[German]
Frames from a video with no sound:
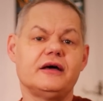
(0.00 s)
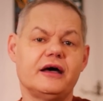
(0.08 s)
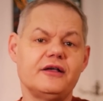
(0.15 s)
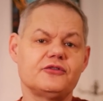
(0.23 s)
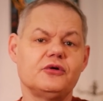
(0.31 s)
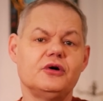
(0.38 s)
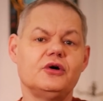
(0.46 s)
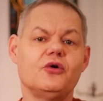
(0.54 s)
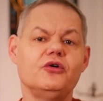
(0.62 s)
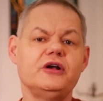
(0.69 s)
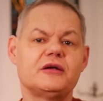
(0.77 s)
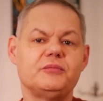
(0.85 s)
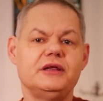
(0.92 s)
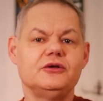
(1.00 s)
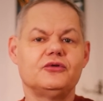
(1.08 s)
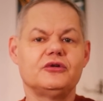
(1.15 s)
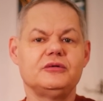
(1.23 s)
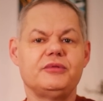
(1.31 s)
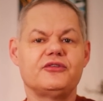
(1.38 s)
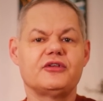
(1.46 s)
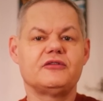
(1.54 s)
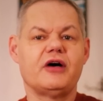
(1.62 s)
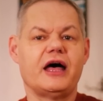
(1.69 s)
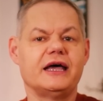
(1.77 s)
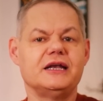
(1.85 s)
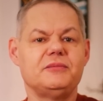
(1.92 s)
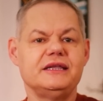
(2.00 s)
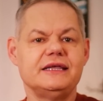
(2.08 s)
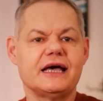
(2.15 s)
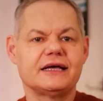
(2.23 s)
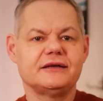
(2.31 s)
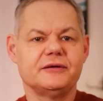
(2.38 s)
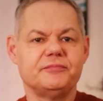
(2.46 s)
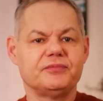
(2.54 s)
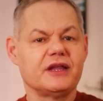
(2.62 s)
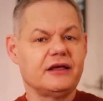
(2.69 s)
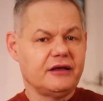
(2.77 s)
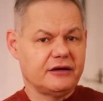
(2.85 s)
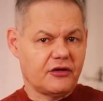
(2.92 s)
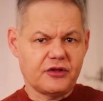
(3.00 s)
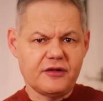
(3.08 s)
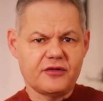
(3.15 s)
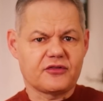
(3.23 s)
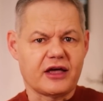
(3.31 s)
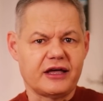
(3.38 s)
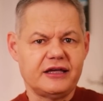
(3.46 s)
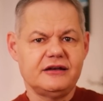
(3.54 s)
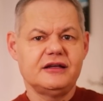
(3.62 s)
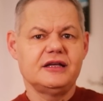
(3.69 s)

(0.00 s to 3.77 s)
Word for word: also 100 Millionen bis etwa eine Milliarde. Das sind Zahlen,